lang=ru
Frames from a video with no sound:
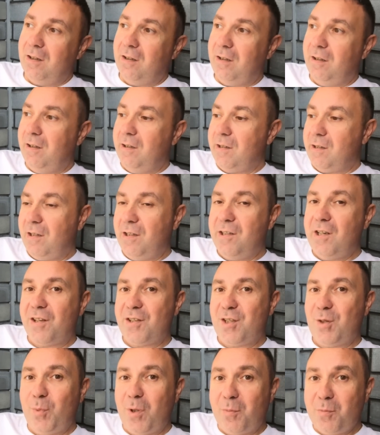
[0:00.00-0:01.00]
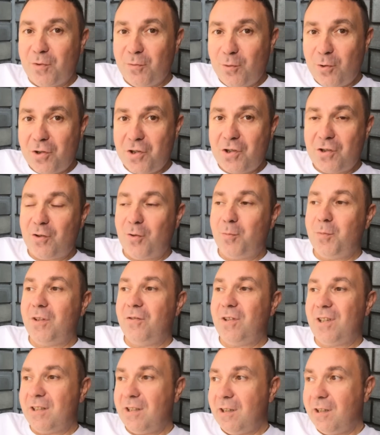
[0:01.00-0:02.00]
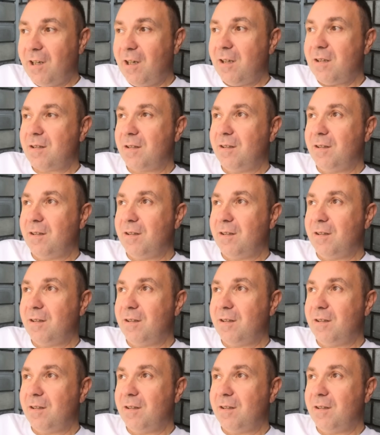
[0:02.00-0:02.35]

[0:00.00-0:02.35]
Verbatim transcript: и следят за моим творчеством, наверняка